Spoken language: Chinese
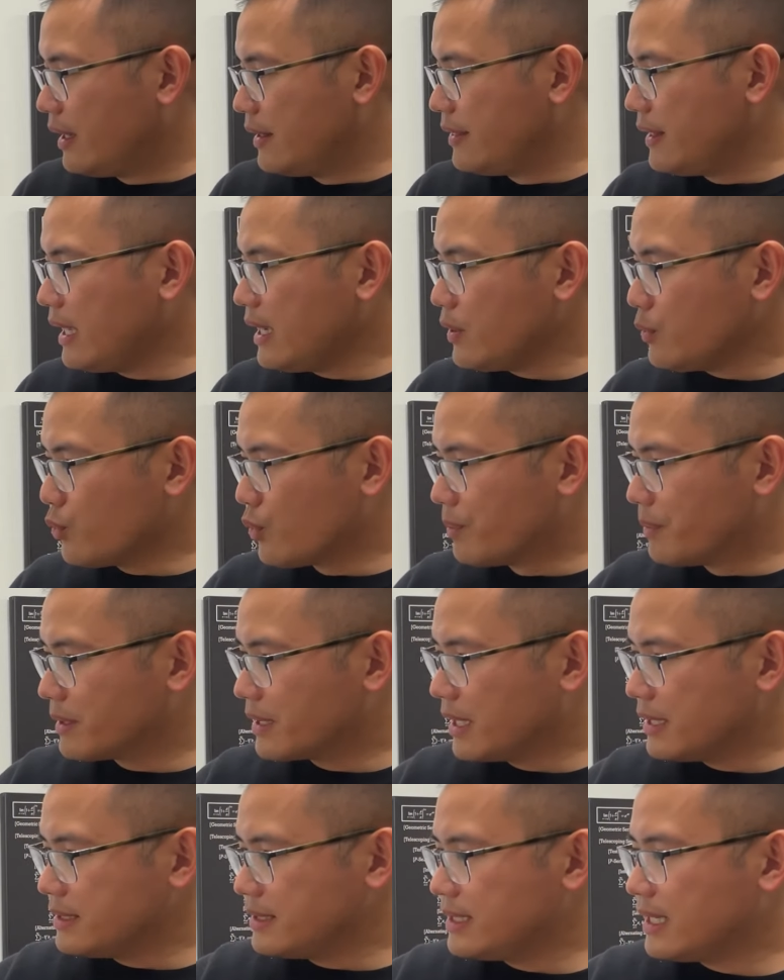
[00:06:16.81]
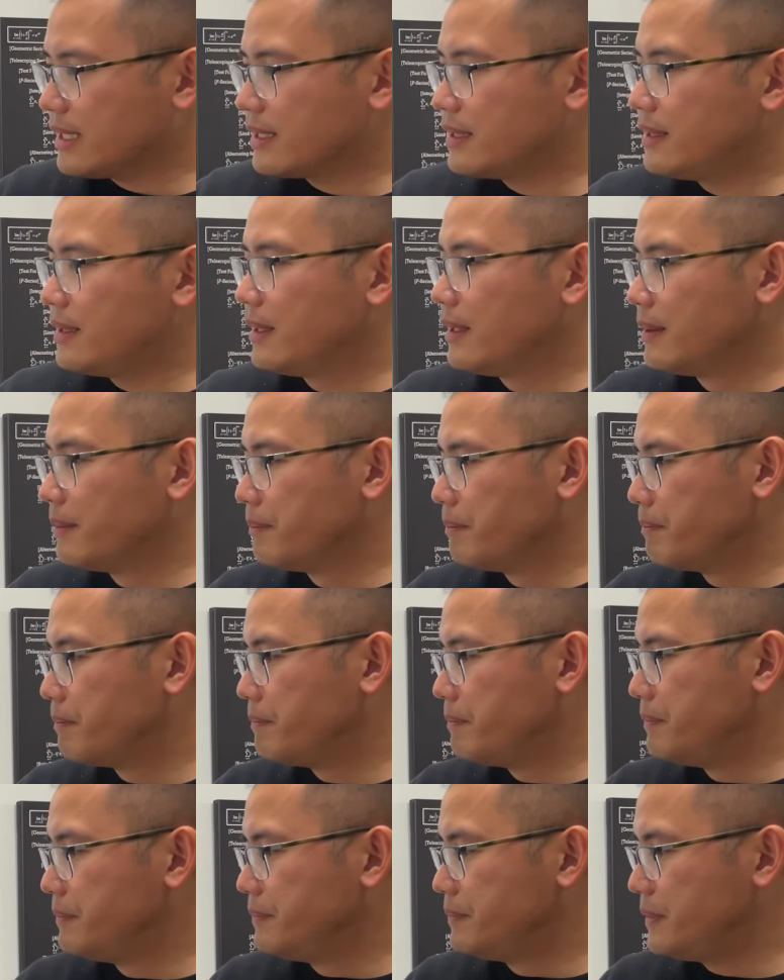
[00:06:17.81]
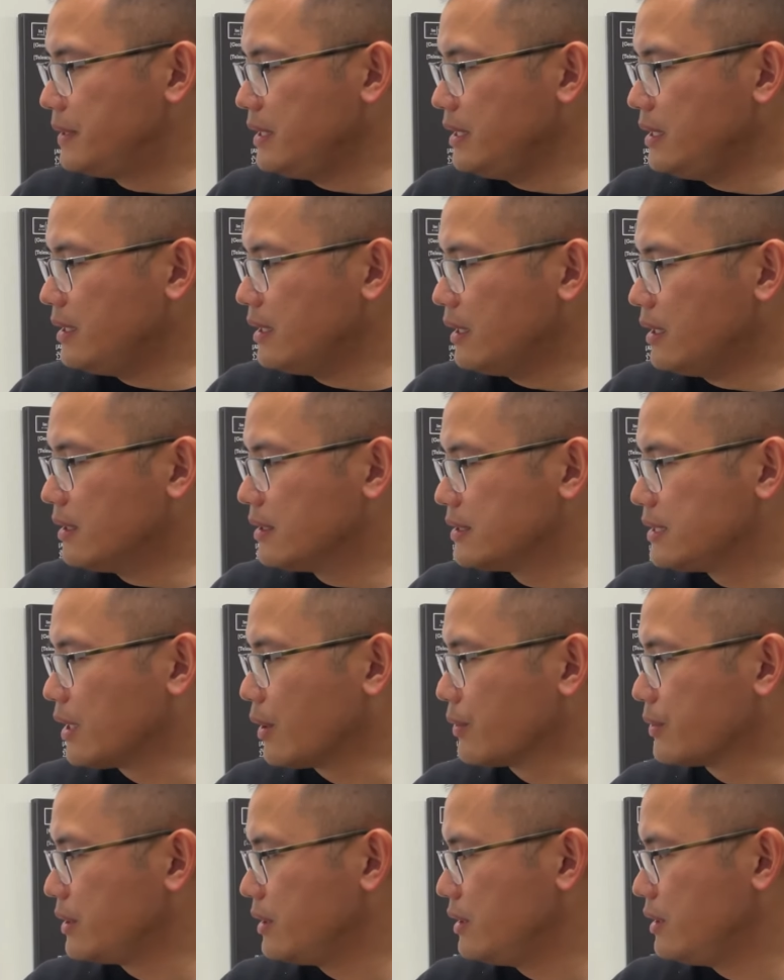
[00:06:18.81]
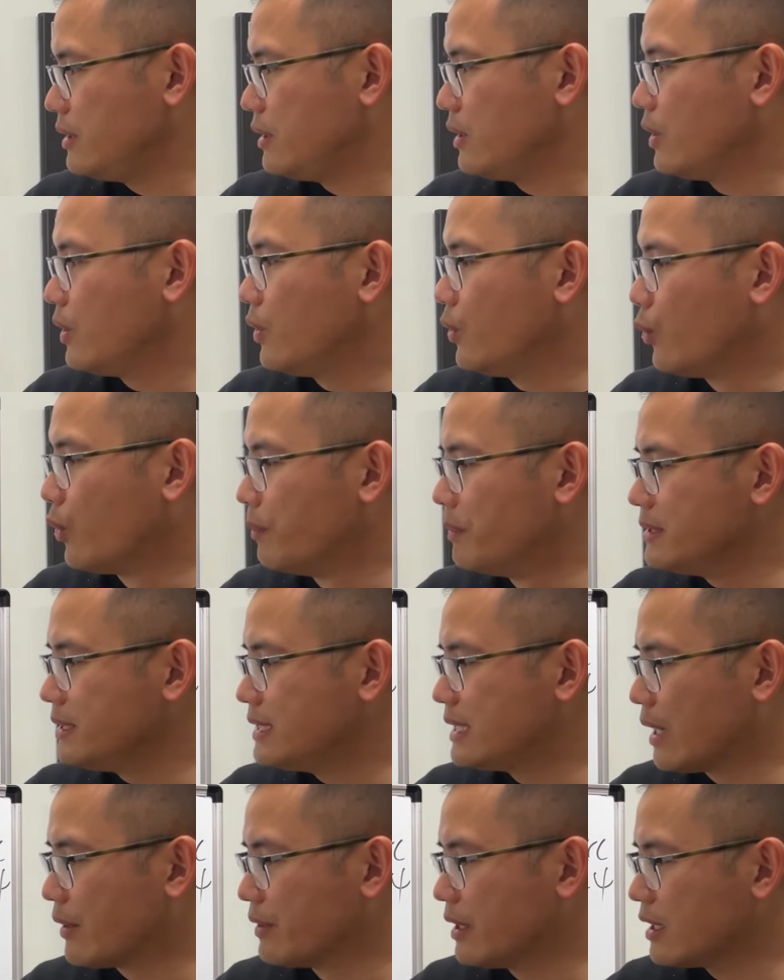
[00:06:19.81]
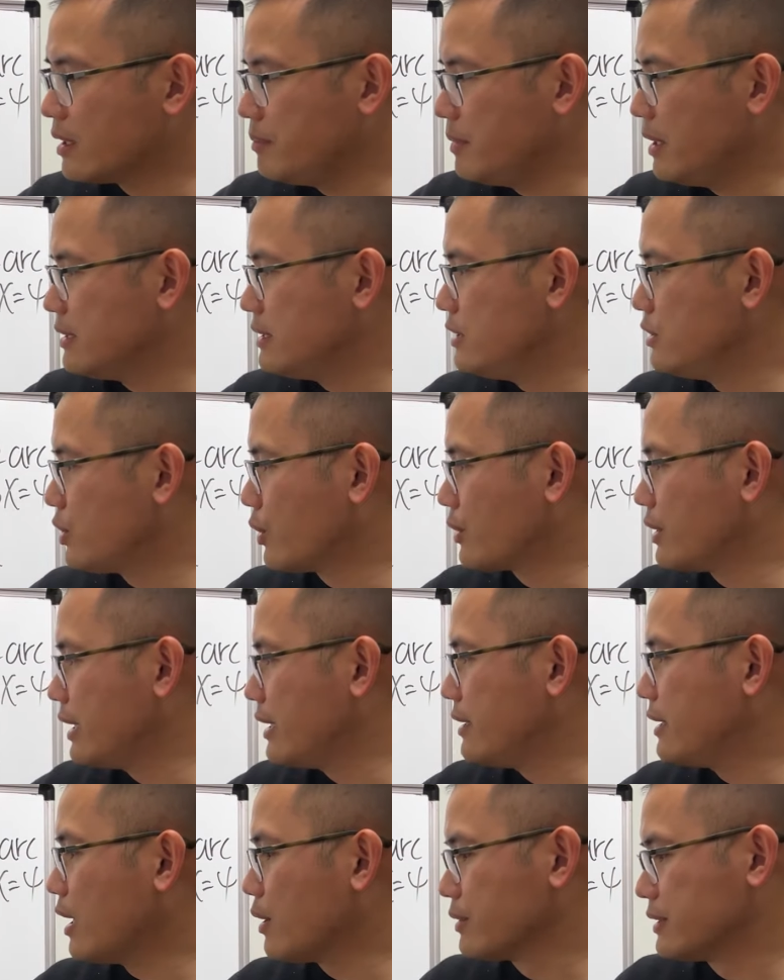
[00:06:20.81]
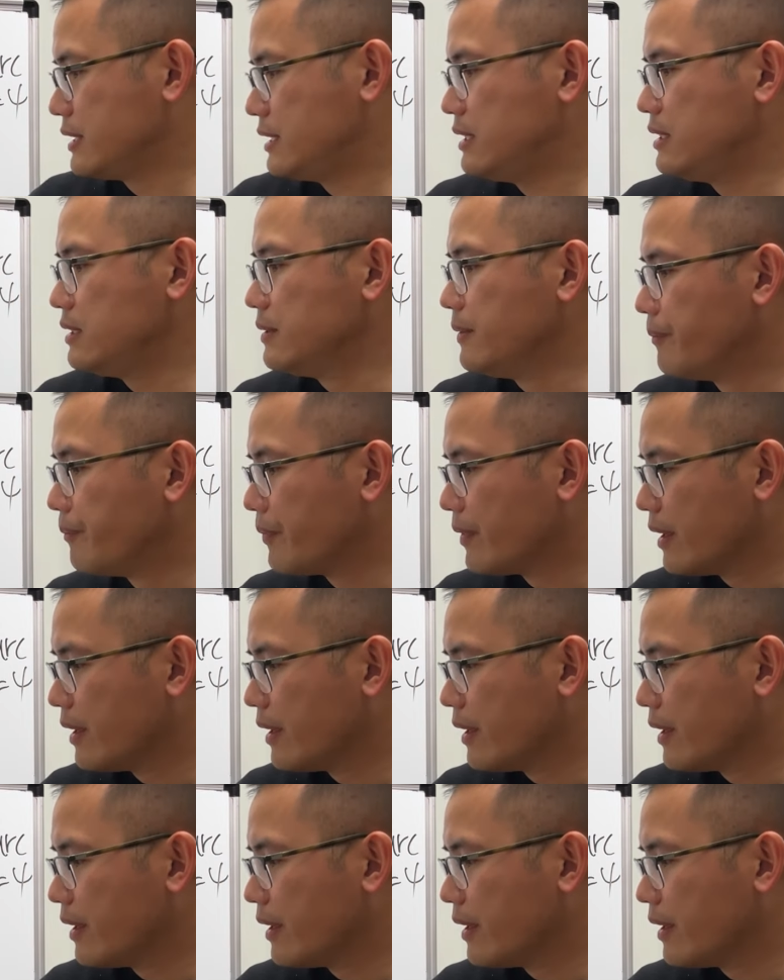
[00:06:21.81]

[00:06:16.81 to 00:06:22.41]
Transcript: 那我们看一下第二小题，我们找那个面积从零到四。